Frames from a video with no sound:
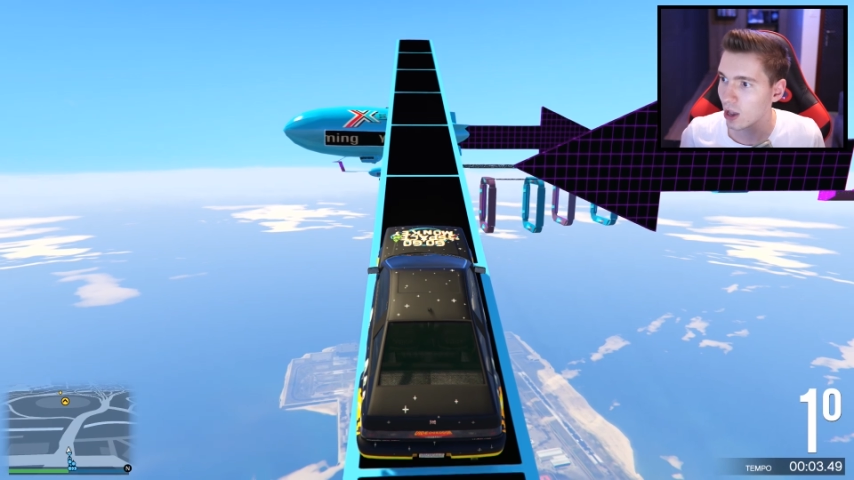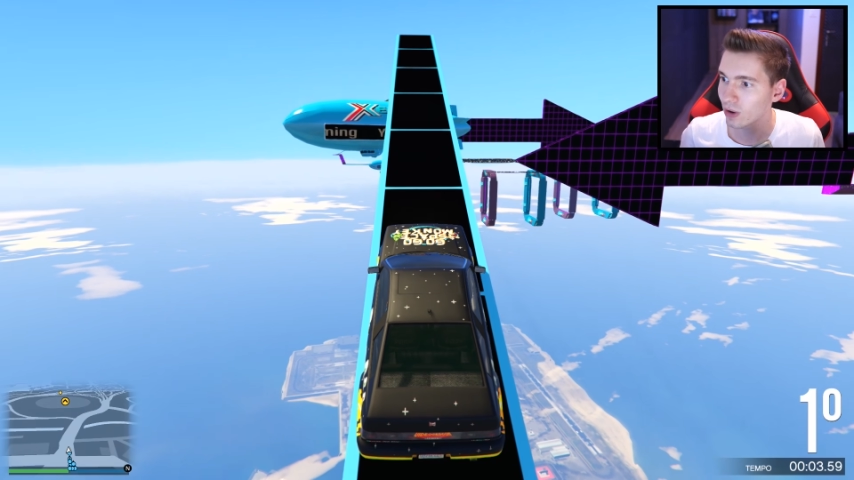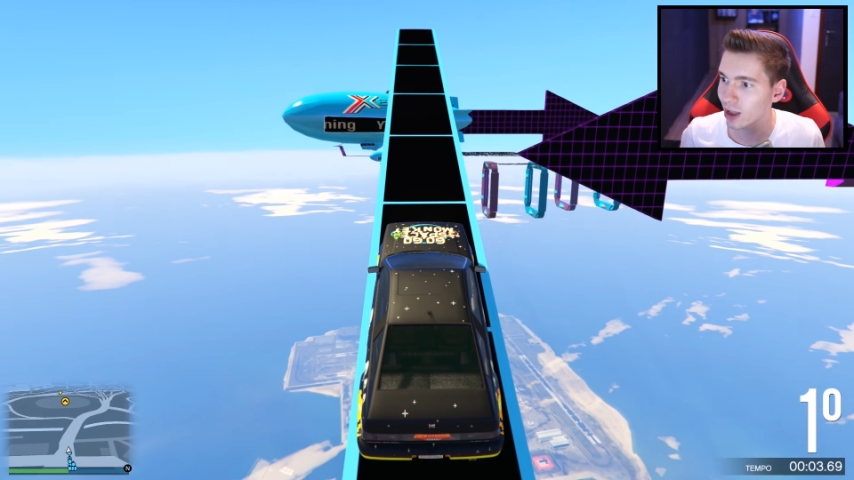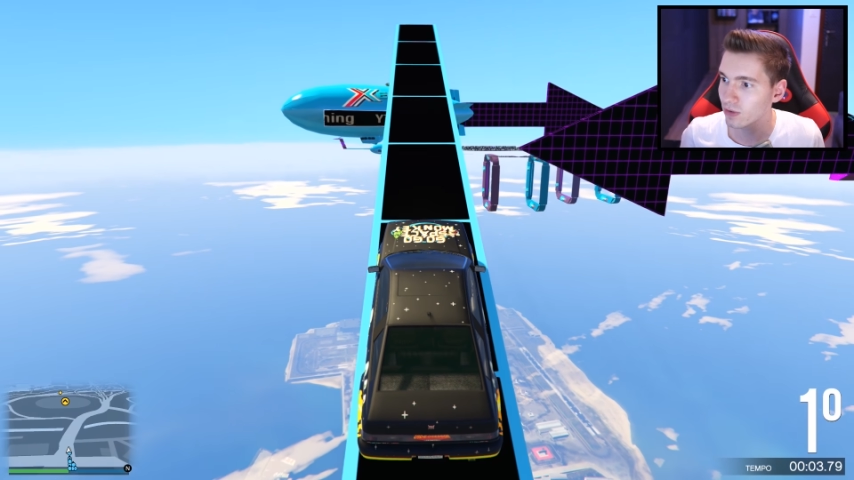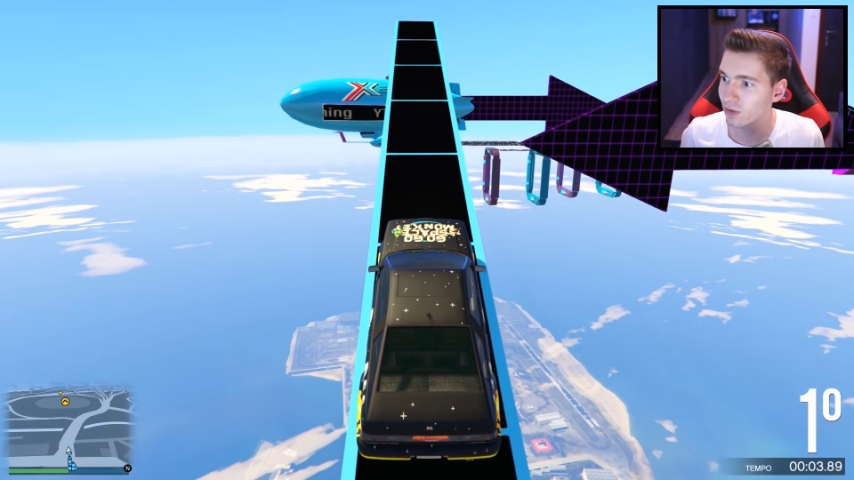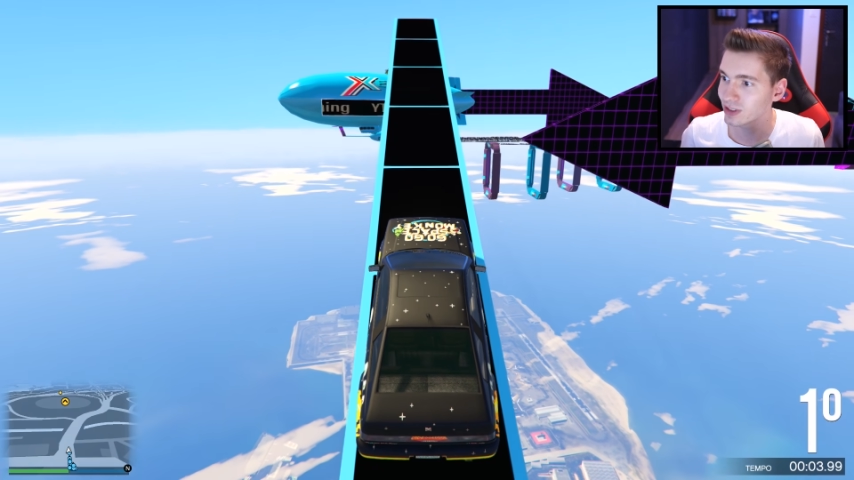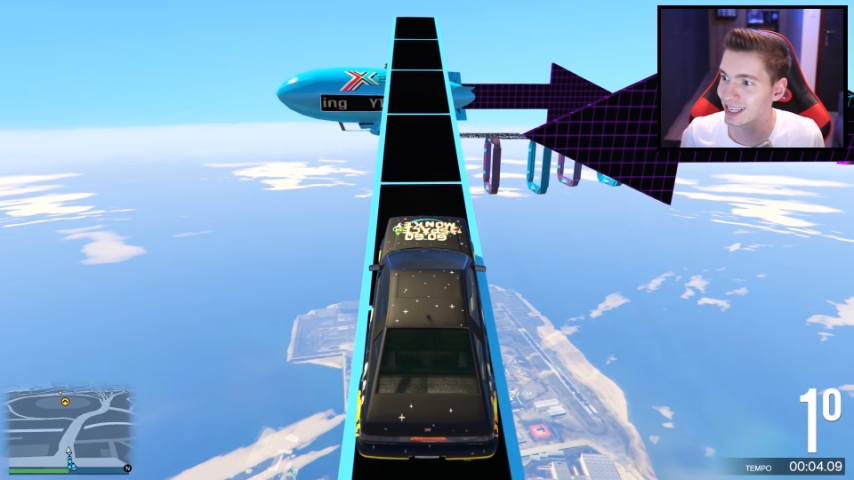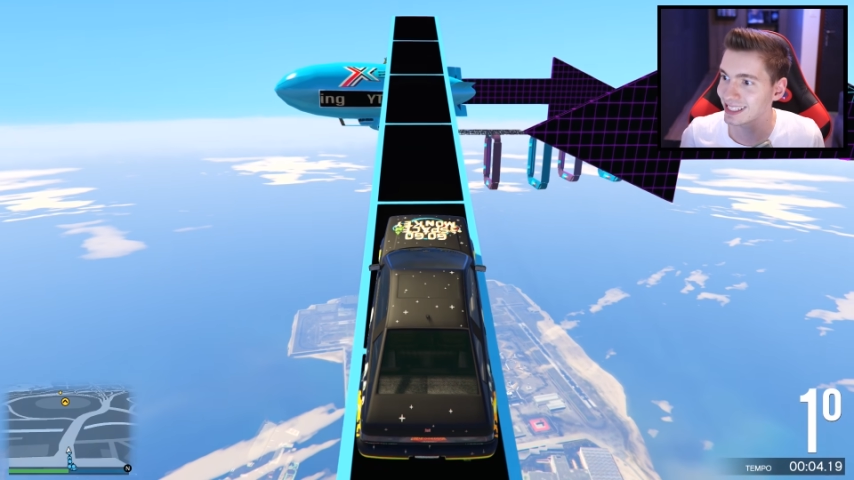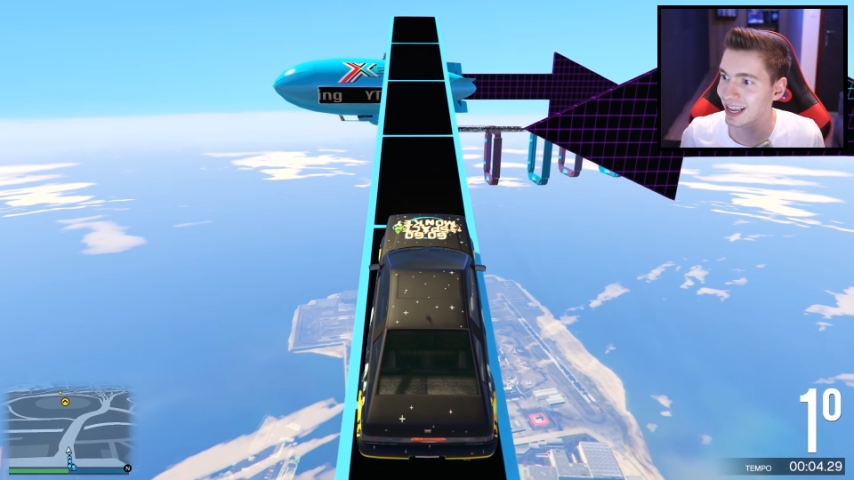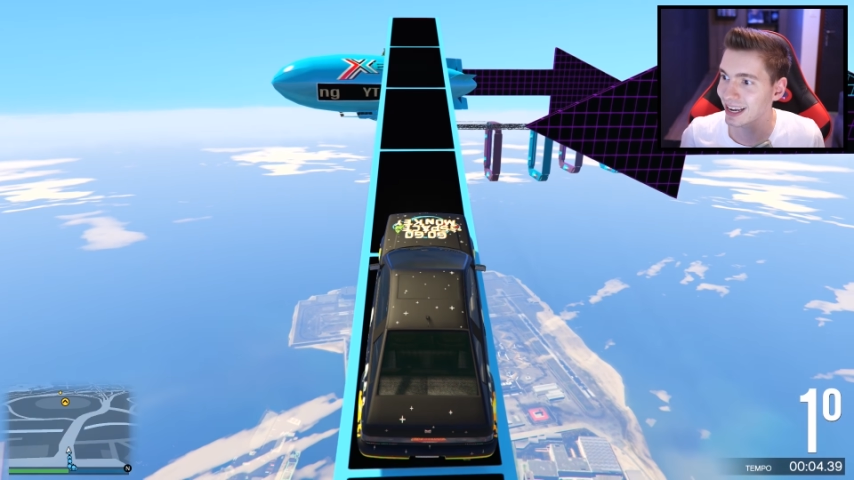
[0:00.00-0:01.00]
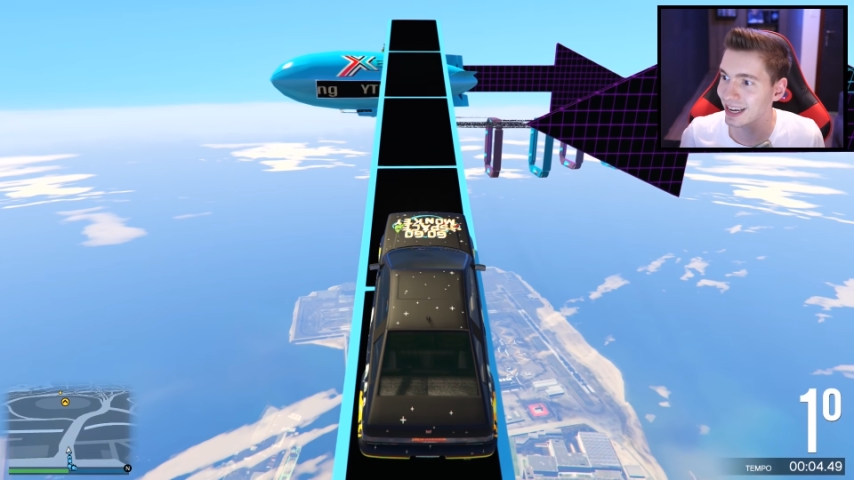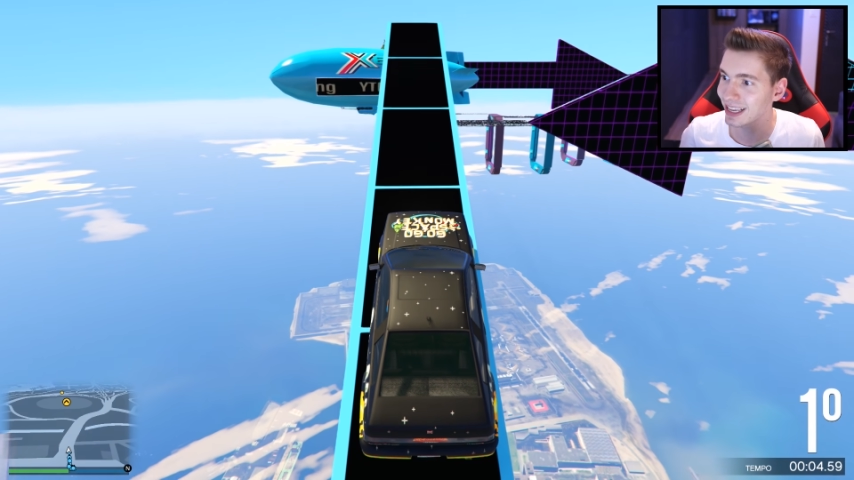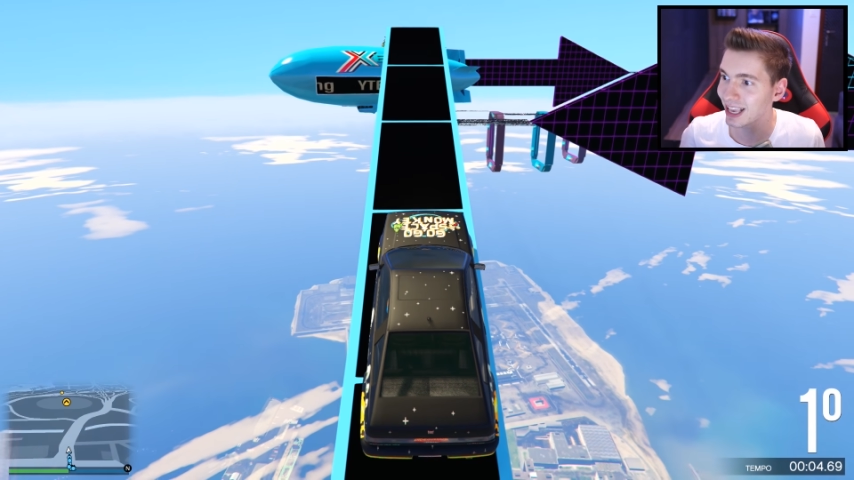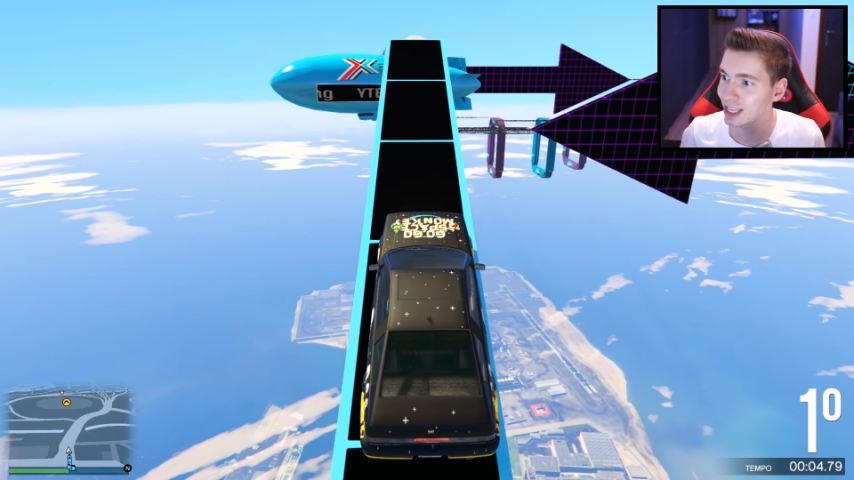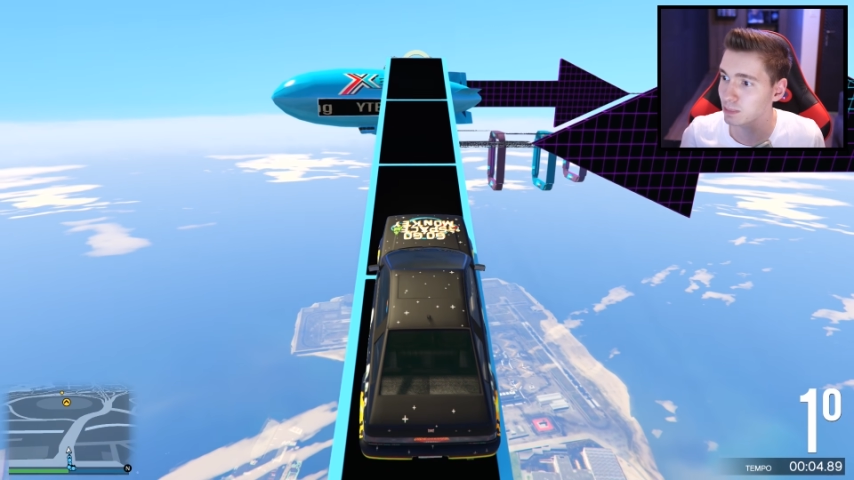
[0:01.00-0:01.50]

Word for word: Eu quero ver vocês da gangue